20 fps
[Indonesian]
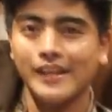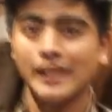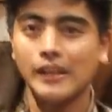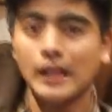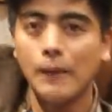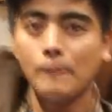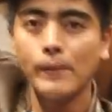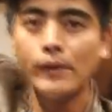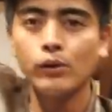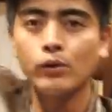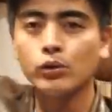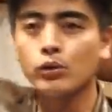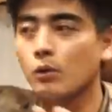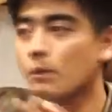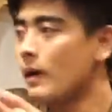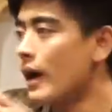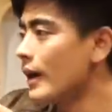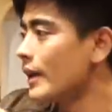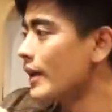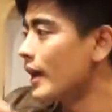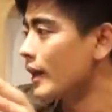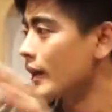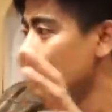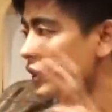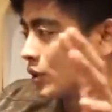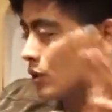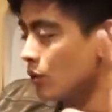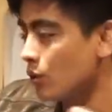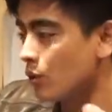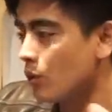Tapi untuk bagian
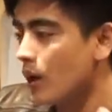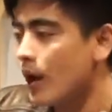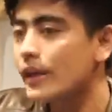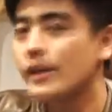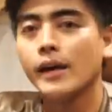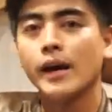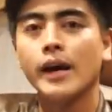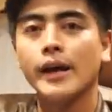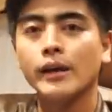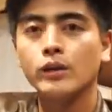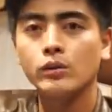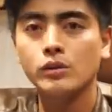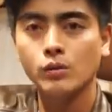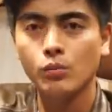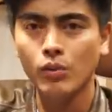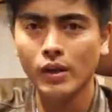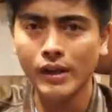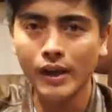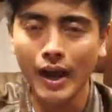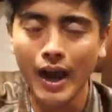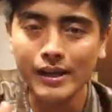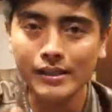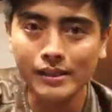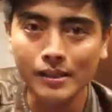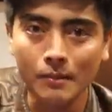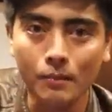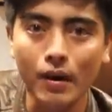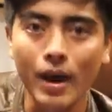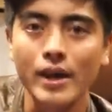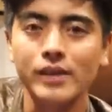keseluruhannya itu semuanya
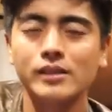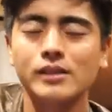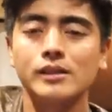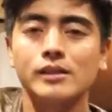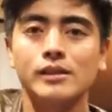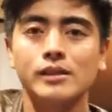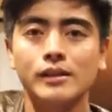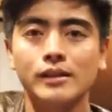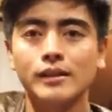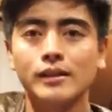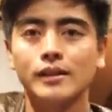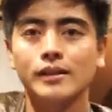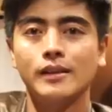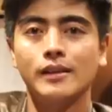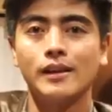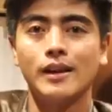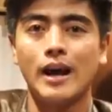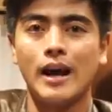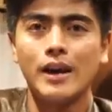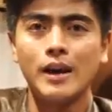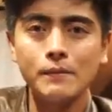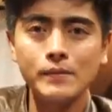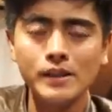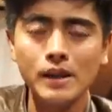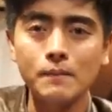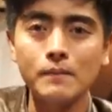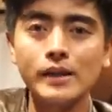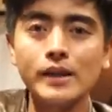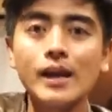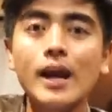custom guys. Anda
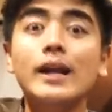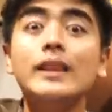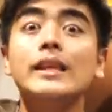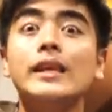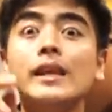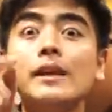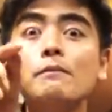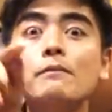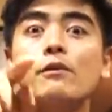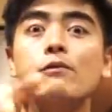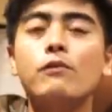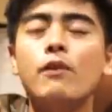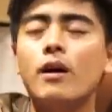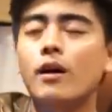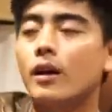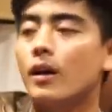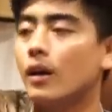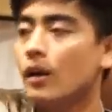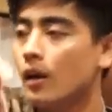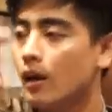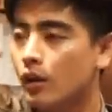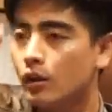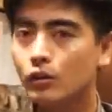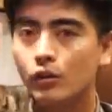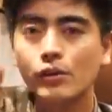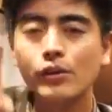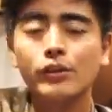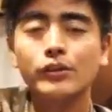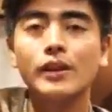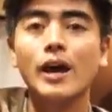bisa melihat ini before
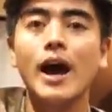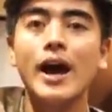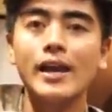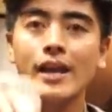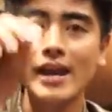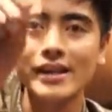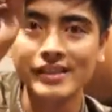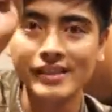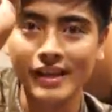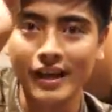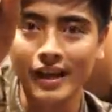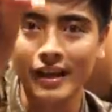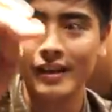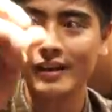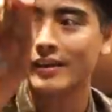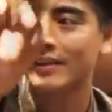Toyota Hiace-nya.